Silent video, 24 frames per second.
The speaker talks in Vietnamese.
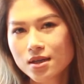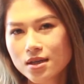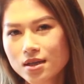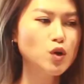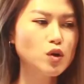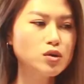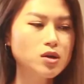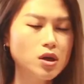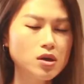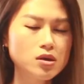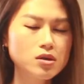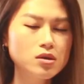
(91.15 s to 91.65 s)

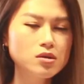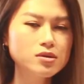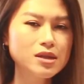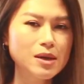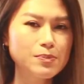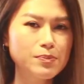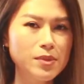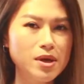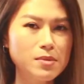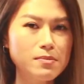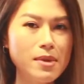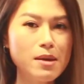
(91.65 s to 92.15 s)
số thứ tâm
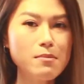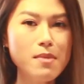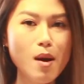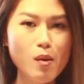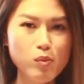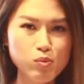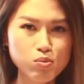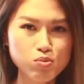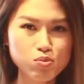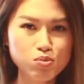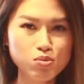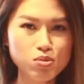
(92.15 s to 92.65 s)
bị máy móc
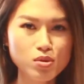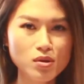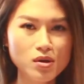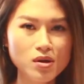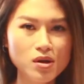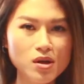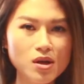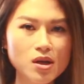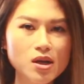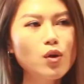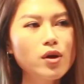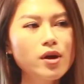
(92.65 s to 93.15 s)

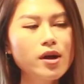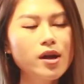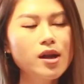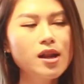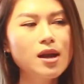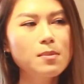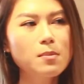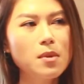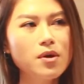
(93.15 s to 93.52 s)
đôi khi là